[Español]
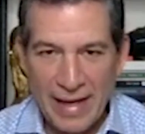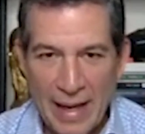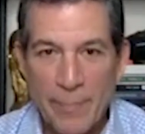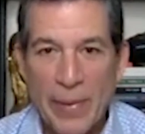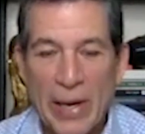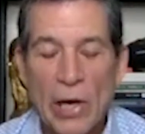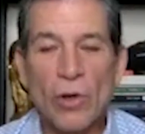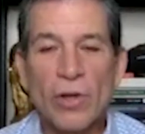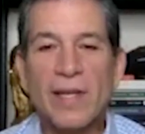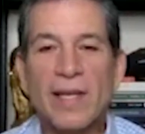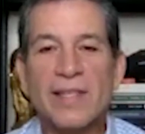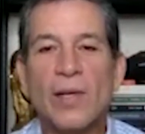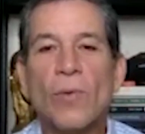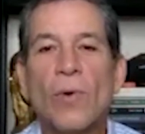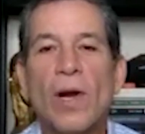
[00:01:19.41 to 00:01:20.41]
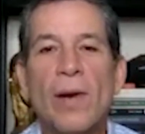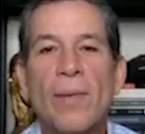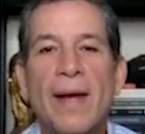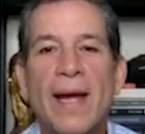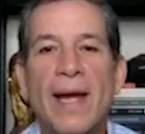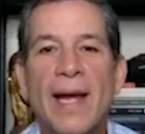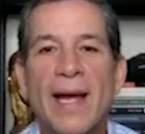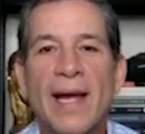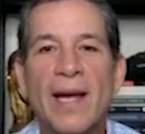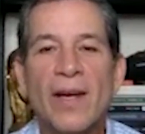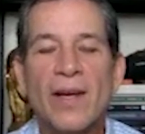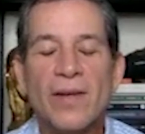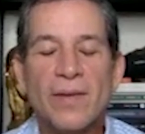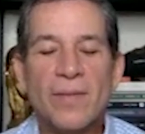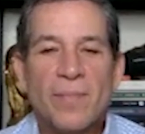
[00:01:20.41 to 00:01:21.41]
La pelota se
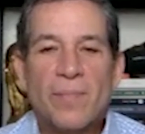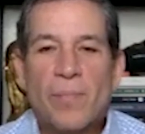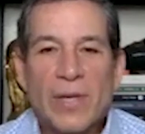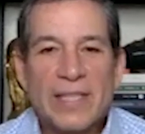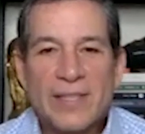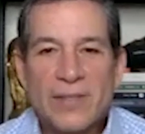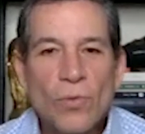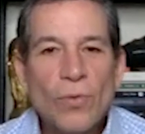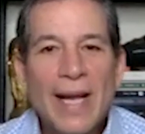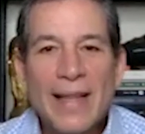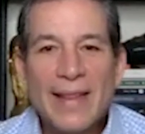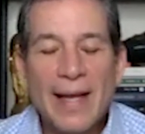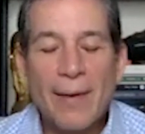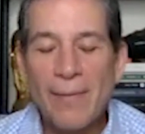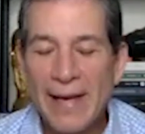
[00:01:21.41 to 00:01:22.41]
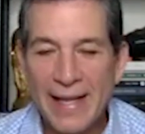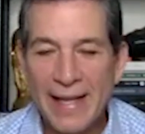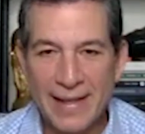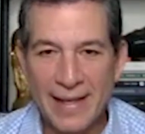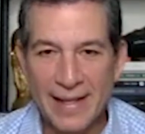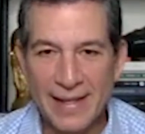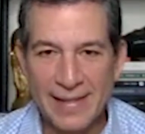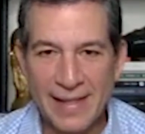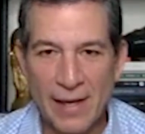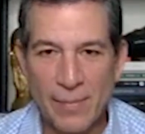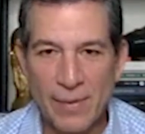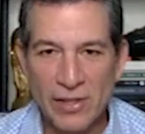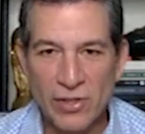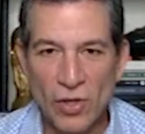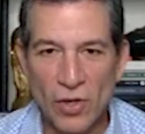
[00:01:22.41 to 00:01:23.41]
vuelve, pues, una tablita de
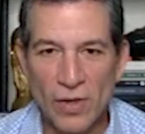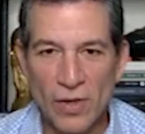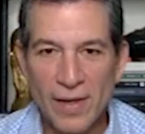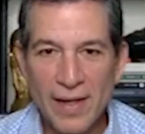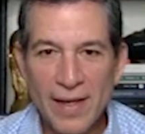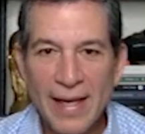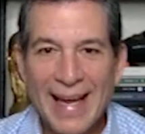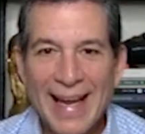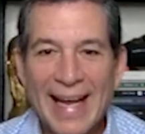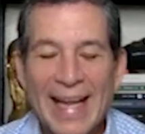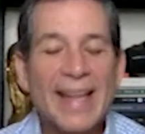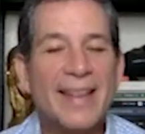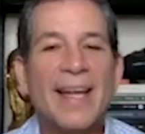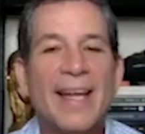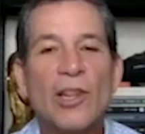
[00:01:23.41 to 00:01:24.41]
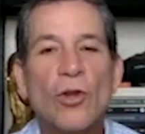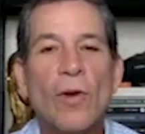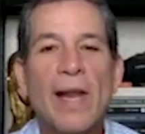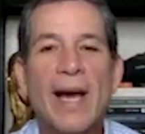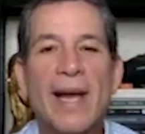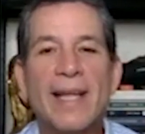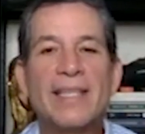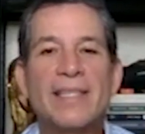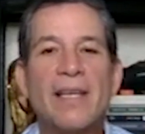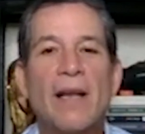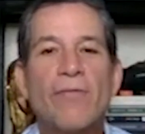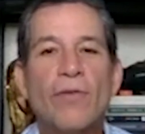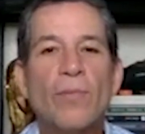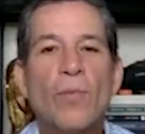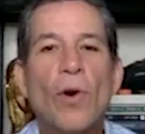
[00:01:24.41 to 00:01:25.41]
salvación. ¿Qué tanto le agradece
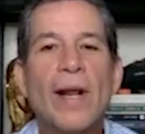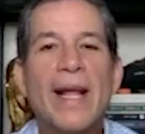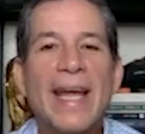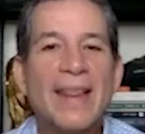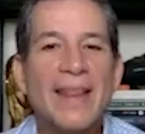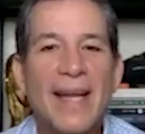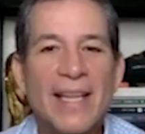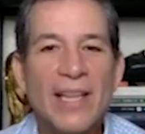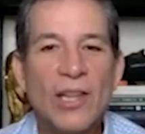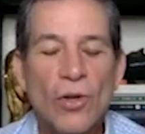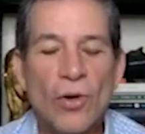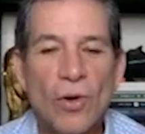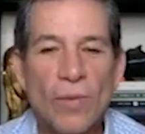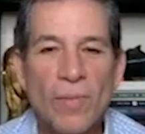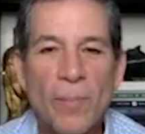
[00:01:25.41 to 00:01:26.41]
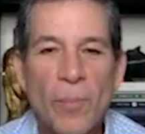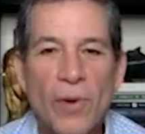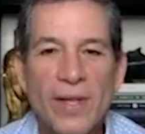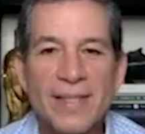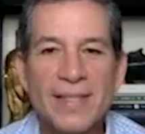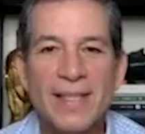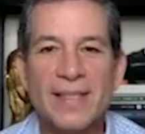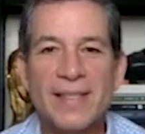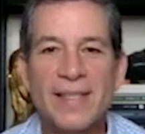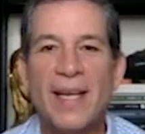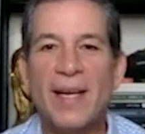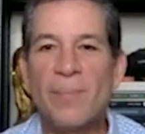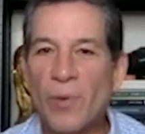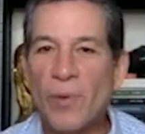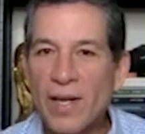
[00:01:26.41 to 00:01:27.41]
al fútbol? ¿Qué tanto me puedes
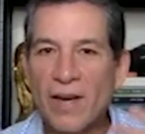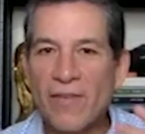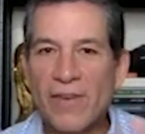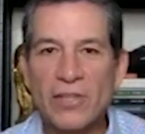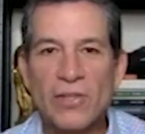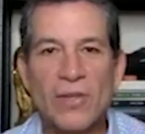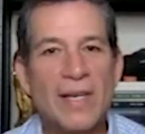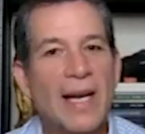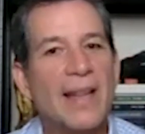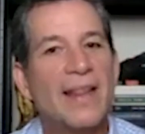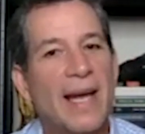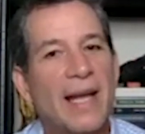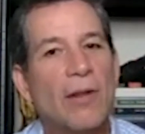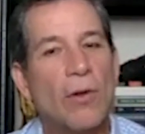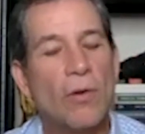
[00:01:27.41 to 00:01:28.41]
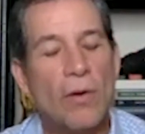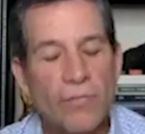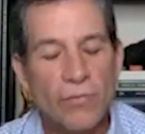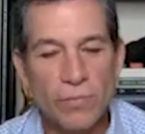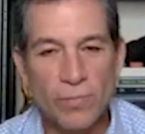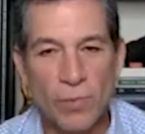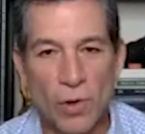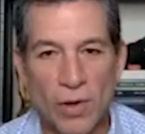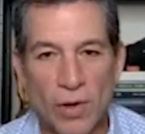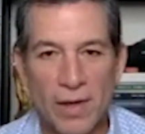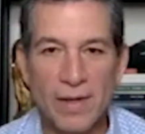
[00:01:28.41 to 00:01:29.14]
decir, puedes reflexionar, te ha dado el fútbol?